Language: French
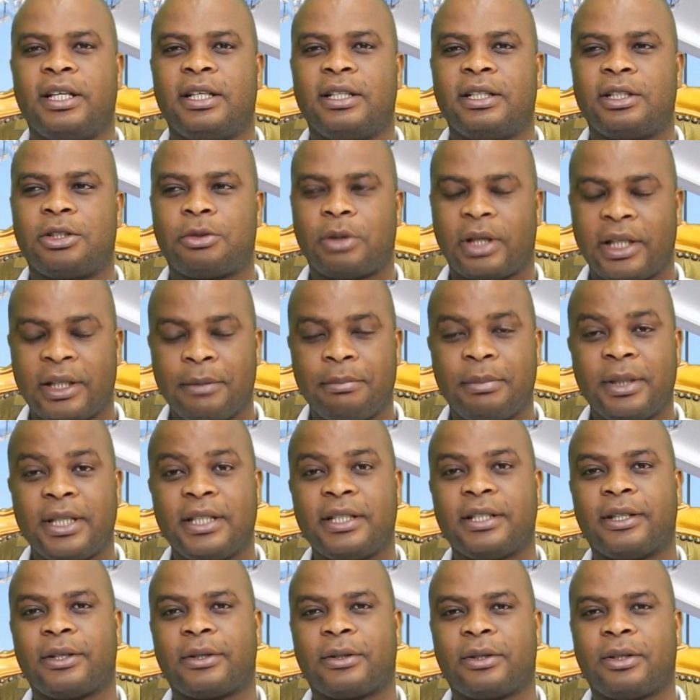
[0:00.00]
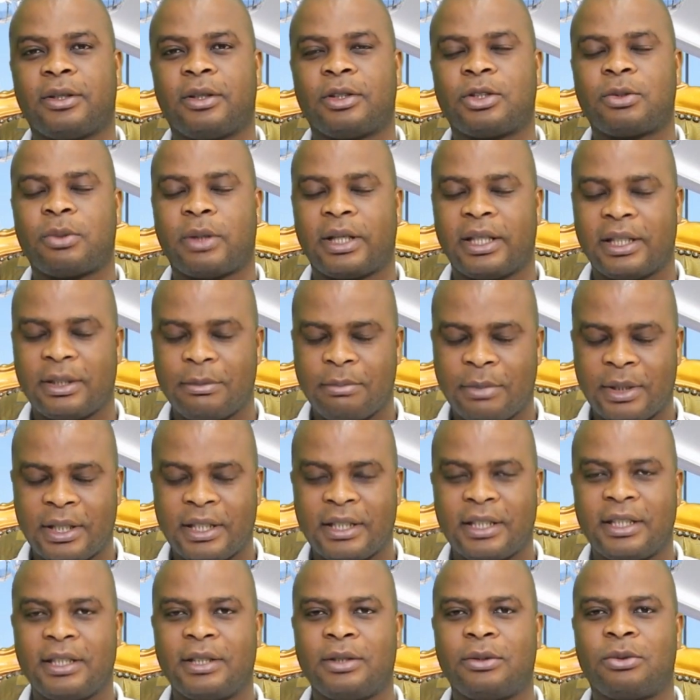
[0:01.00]
Soyez bénis encore, soyez
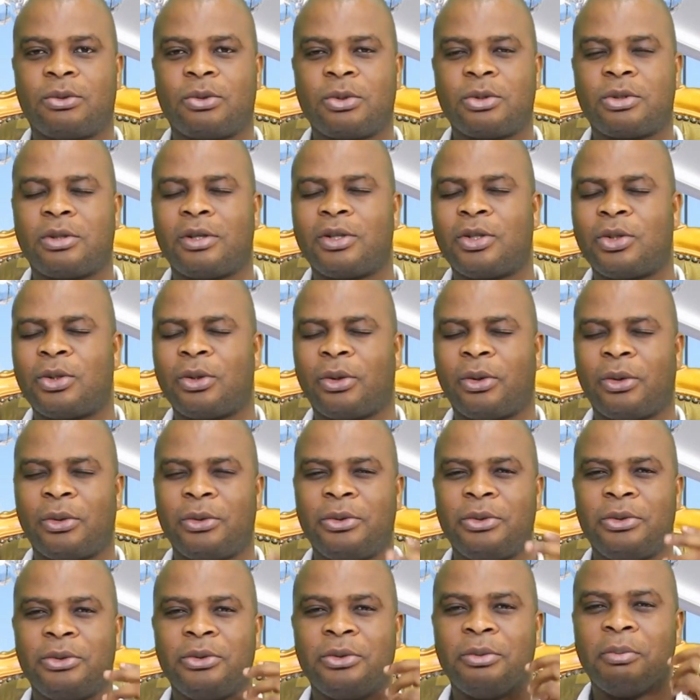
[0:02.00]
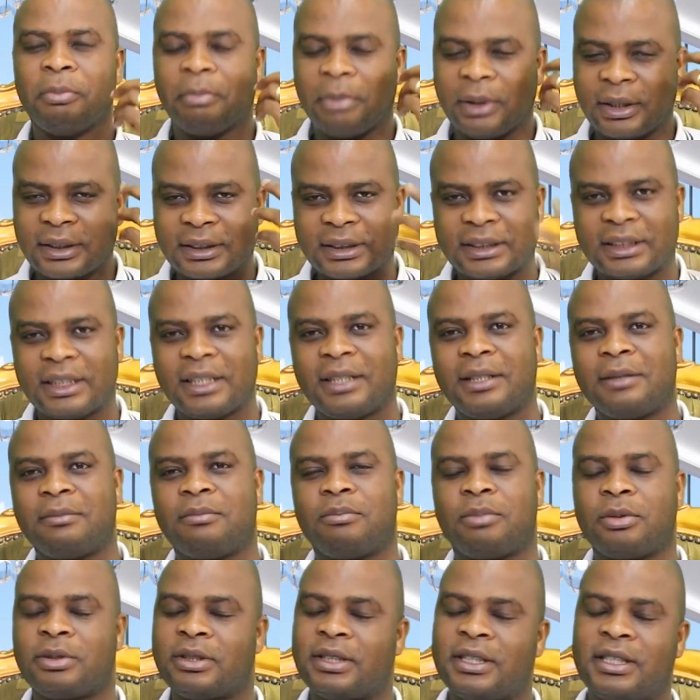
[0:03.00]
bénis. Tous ceux qui ont eu une pensée
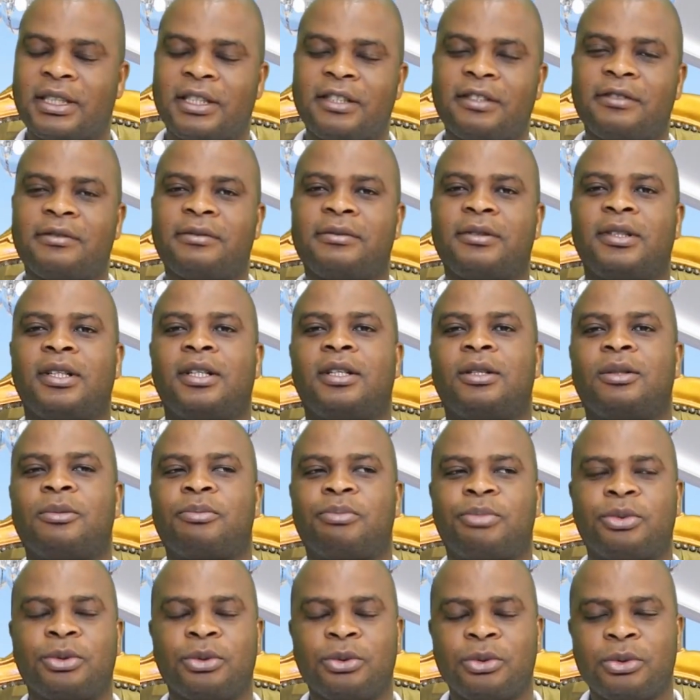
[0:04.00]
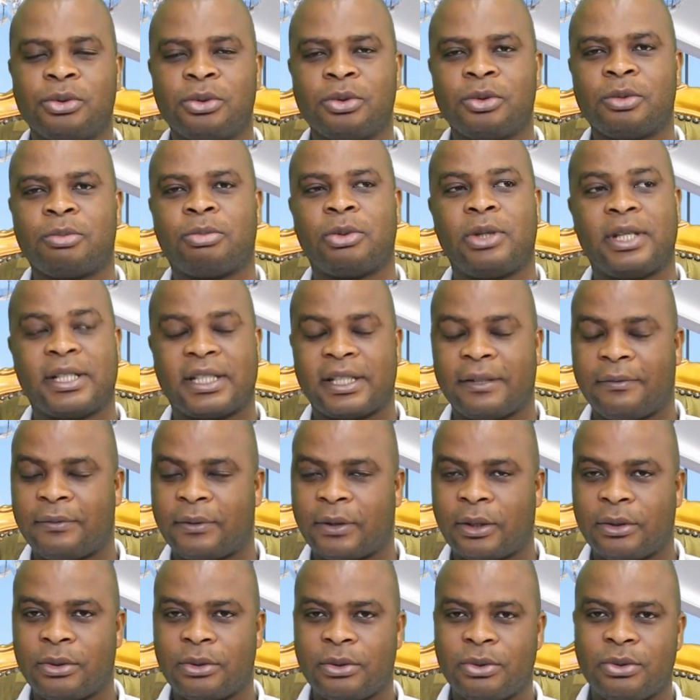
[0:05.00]
positive pour nous, pour les
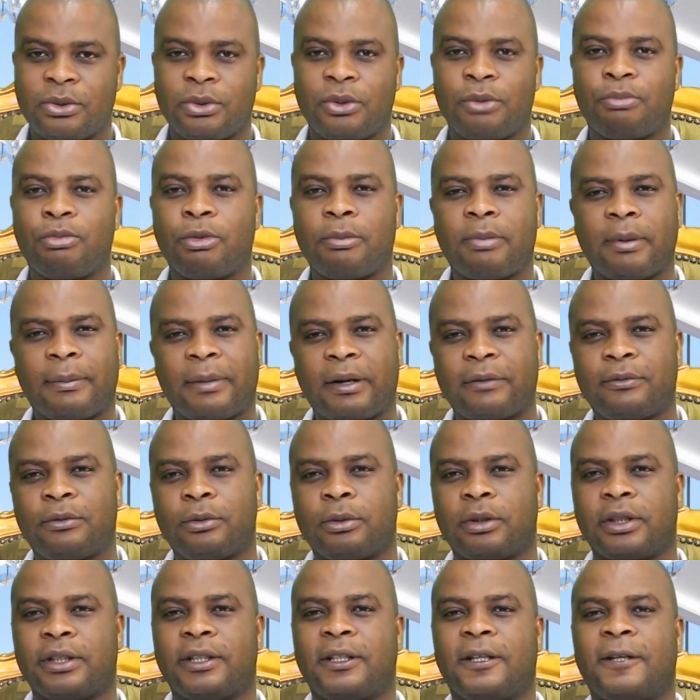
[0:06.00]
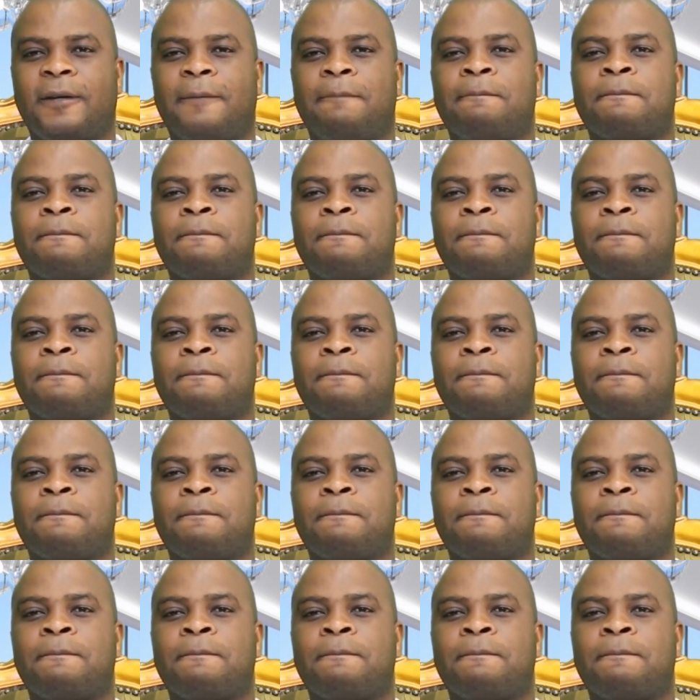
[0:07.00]
serviteurs de Dieu, pour Papa Florian,